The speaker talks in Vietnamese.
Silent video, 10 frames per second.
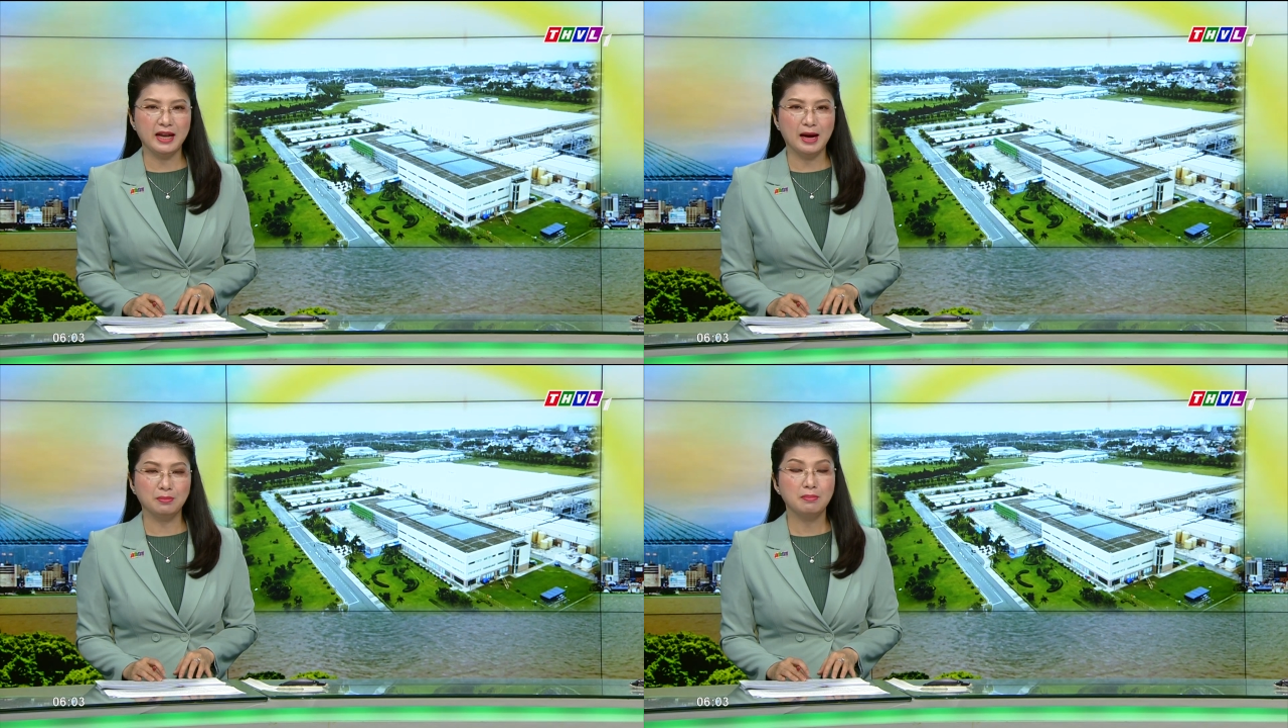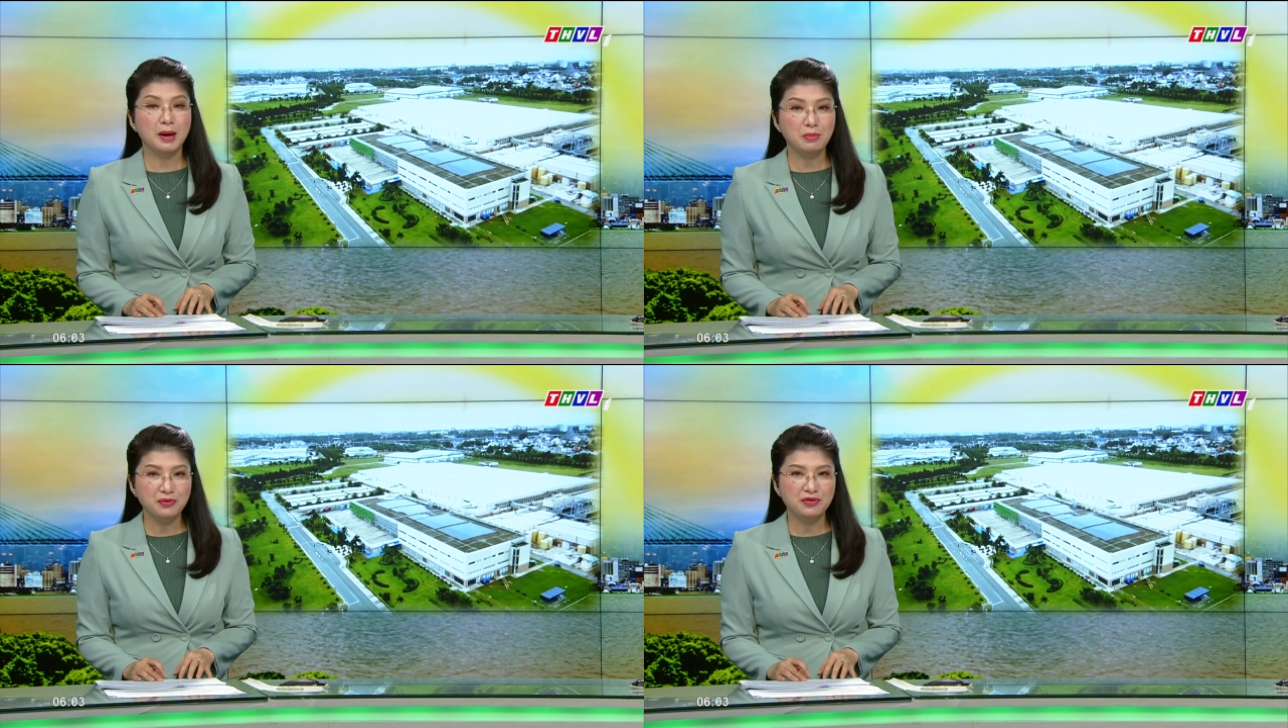giảm
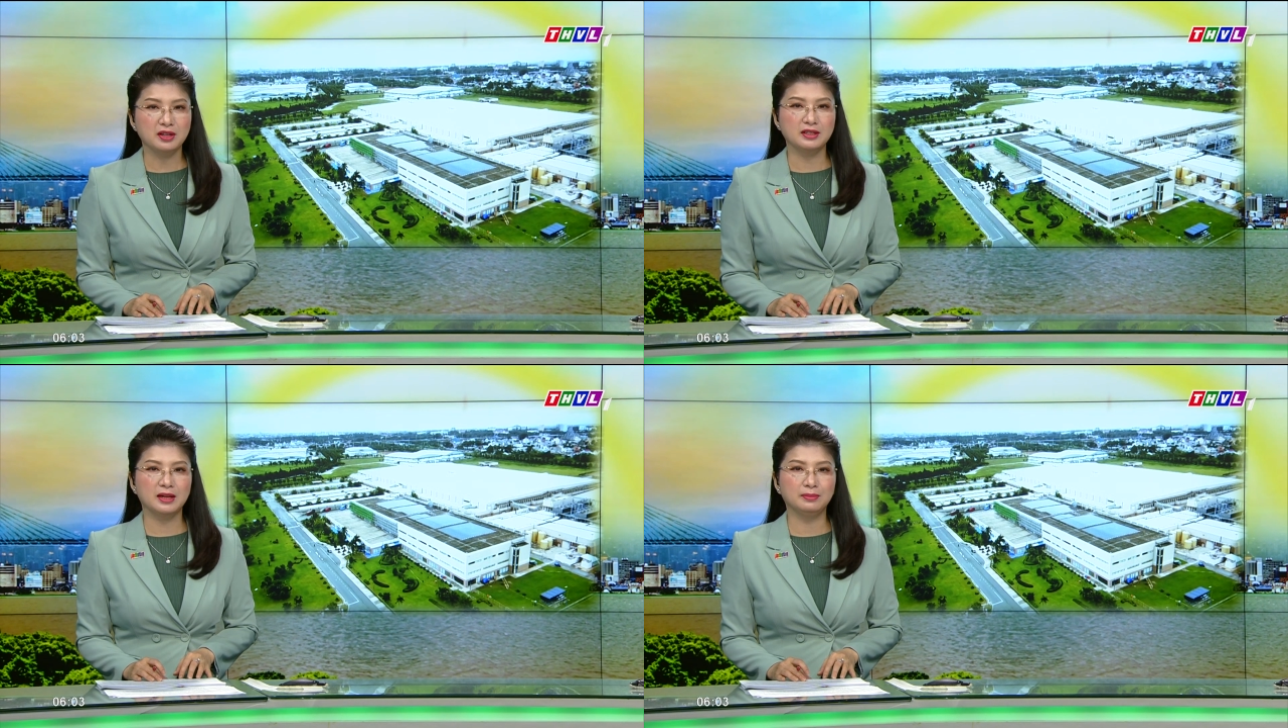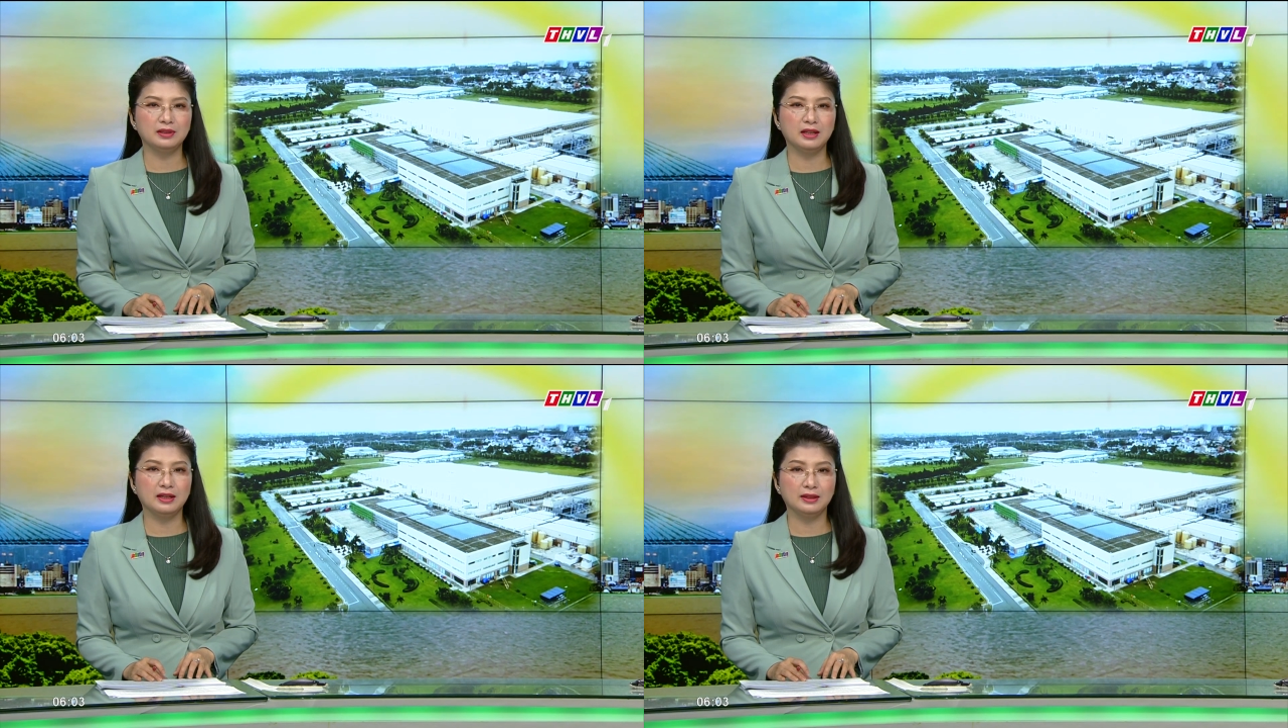30%
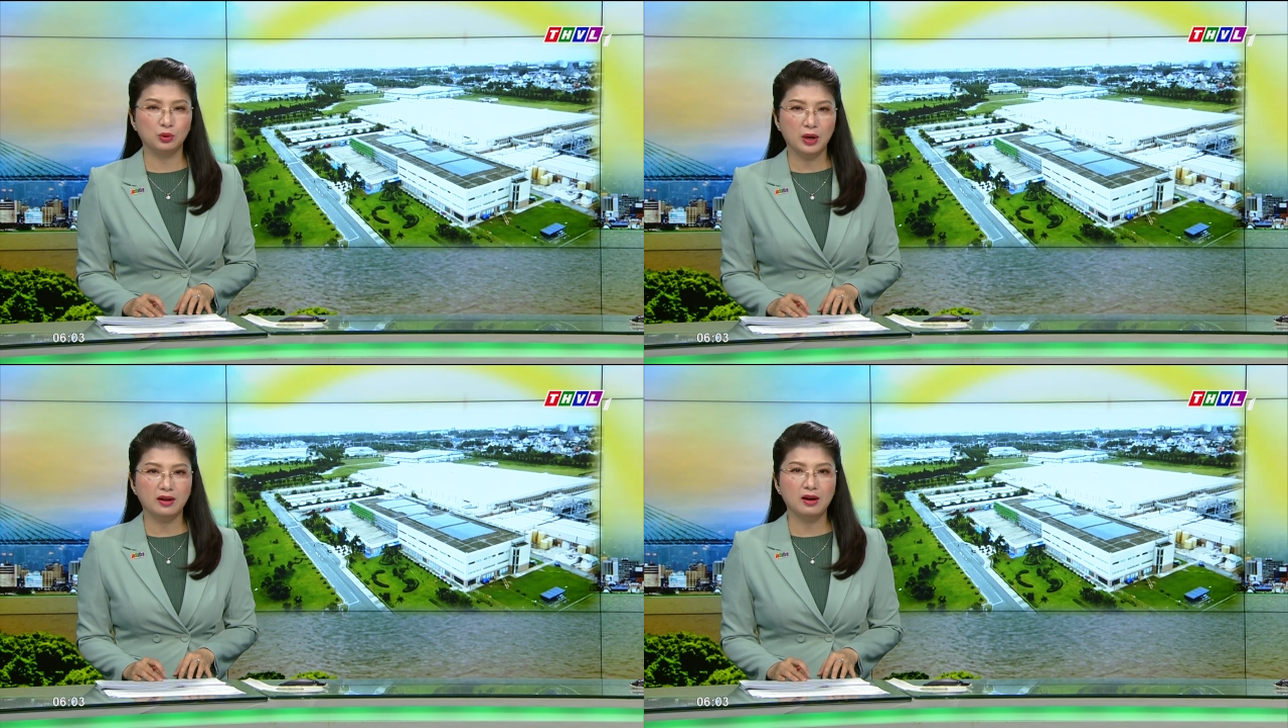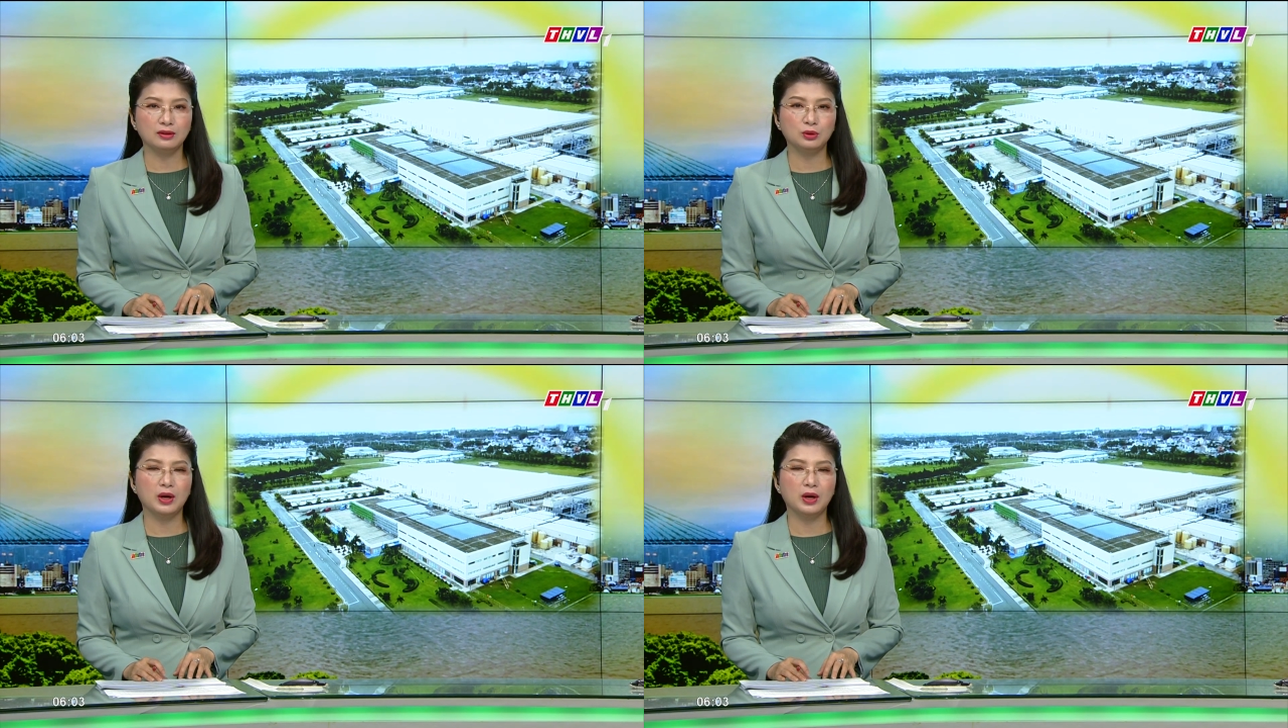tiền thuê đất,